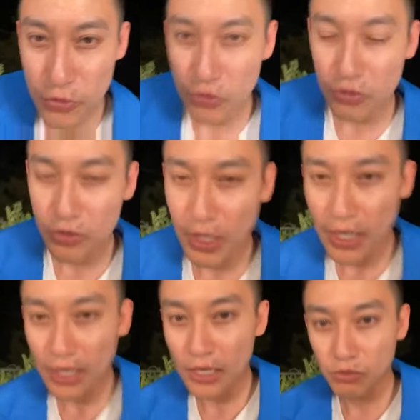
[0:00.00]
富，
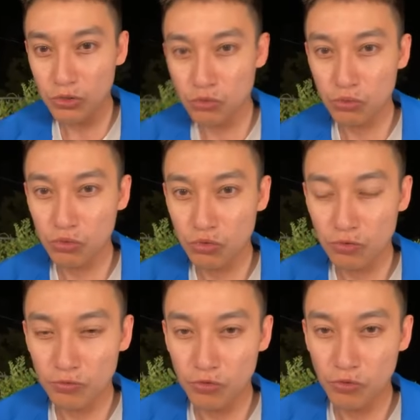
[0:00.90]
嗨嗨，乌乌
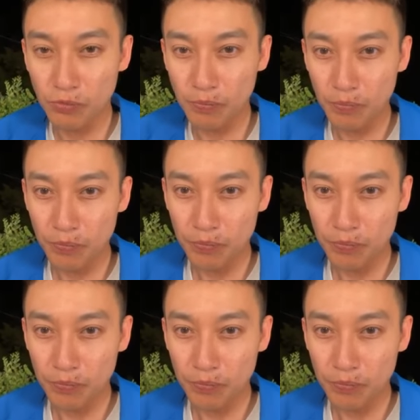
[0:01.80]
军富。